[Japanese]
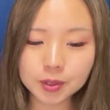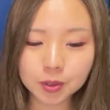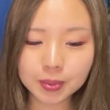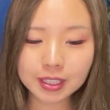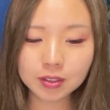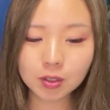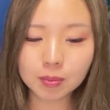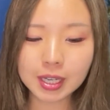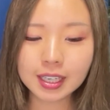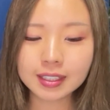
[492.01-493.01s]
5番の
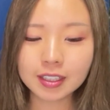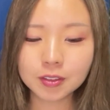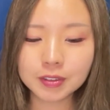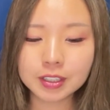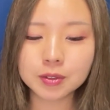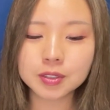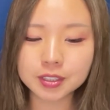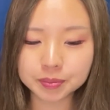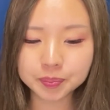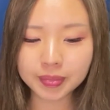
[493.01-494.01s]
マイネル・ウィルトス、